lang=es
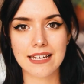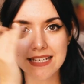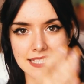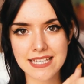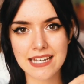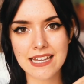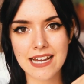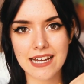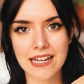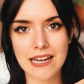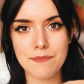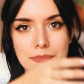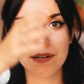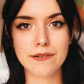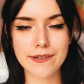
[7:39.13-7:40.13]
cresta ilíaca de
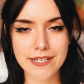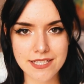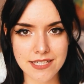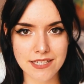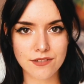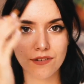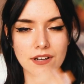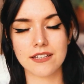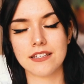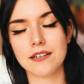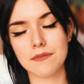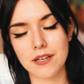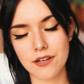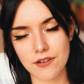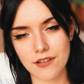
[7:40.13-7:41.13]
la pelvis y
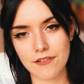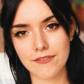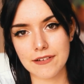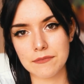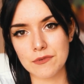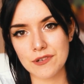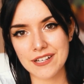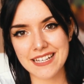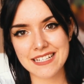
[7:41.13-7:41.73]
trocánter mayor del fémur.